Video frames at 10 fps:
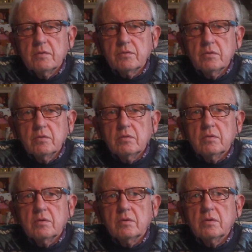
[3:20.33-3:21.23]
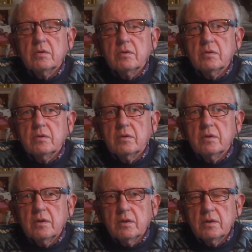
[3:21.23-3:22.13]
avions
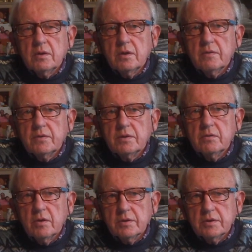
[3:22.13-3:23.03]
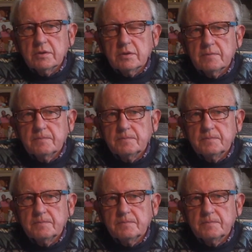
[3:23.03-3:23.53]
la vie de leur décès.